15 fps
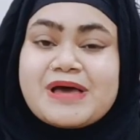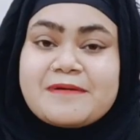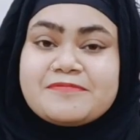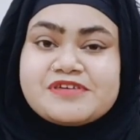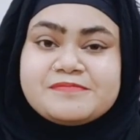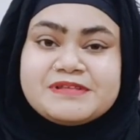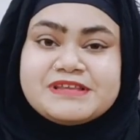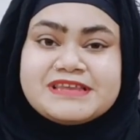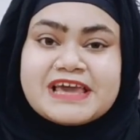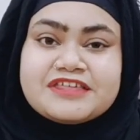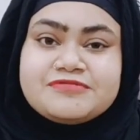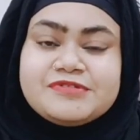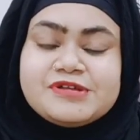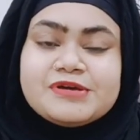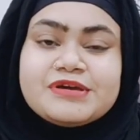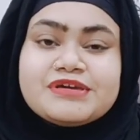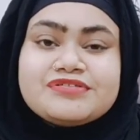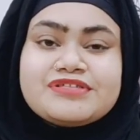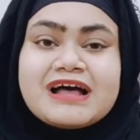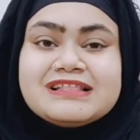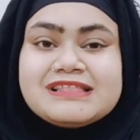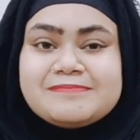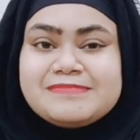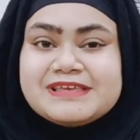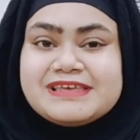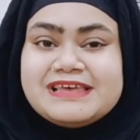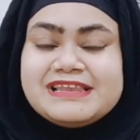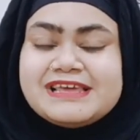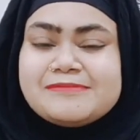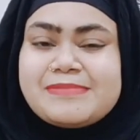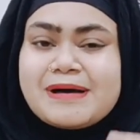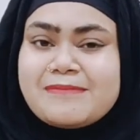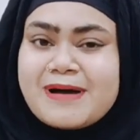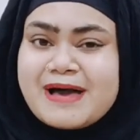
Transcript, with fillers: मैं आपसे अपनी नेक्स्ट वीडियो के साथ तब तक के लिए बाय